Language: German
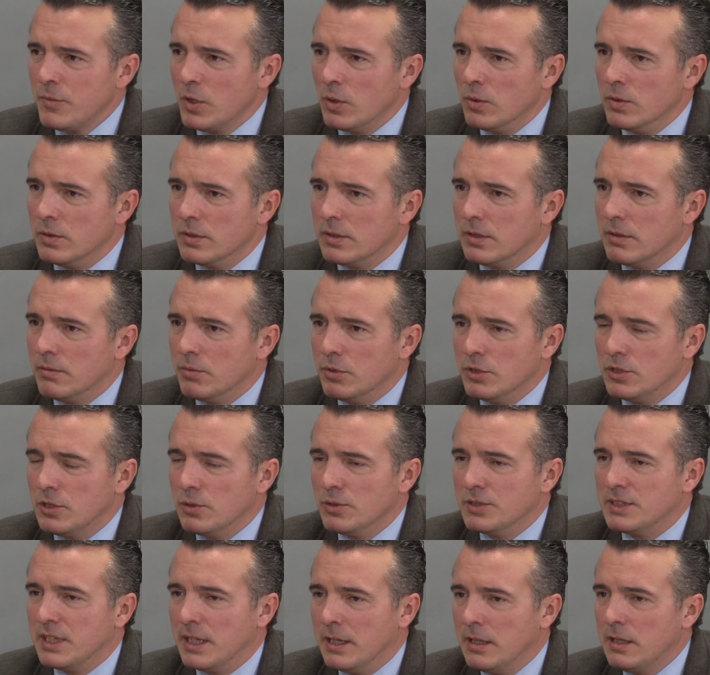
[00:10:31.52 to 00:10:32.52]
Und wo
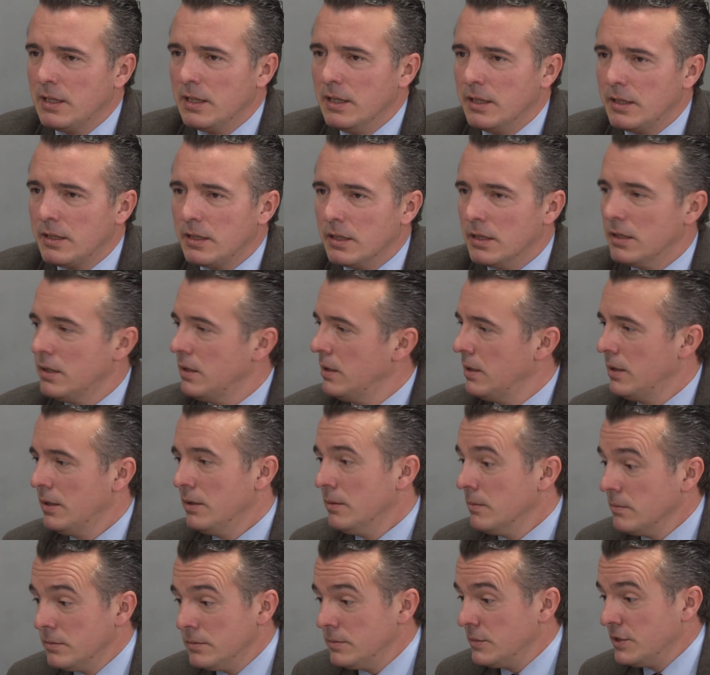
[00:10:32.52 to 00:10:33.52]
schlussendlich, ja,
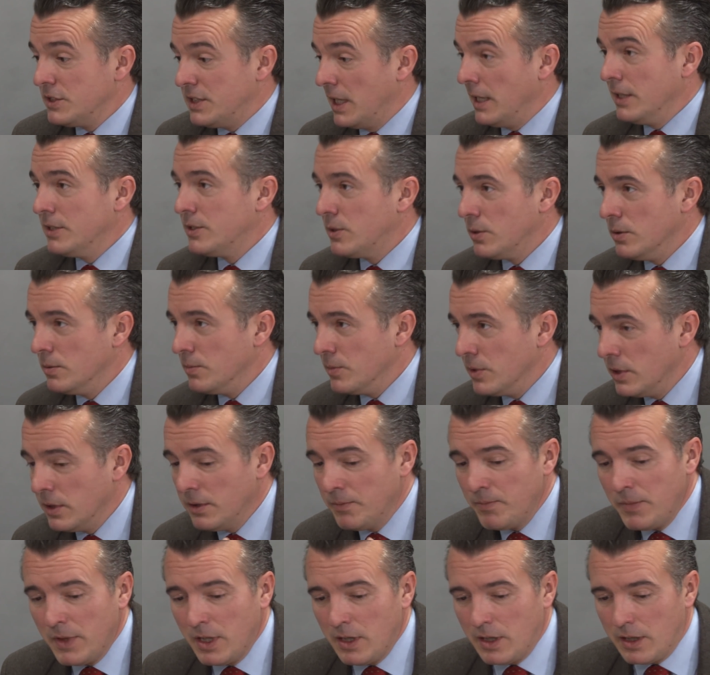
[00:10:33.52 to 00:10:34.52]
sei es drum.
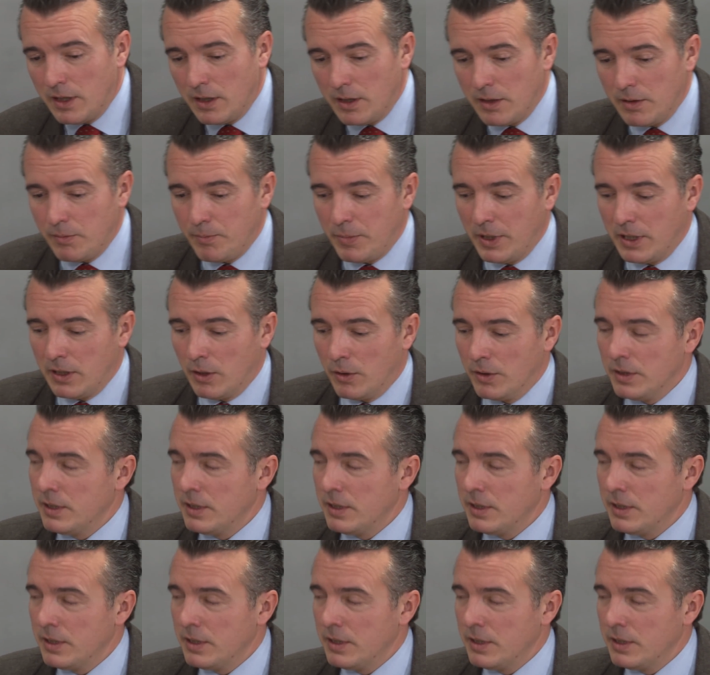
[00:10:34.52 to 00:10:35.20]
Ja. Äh, bei, einem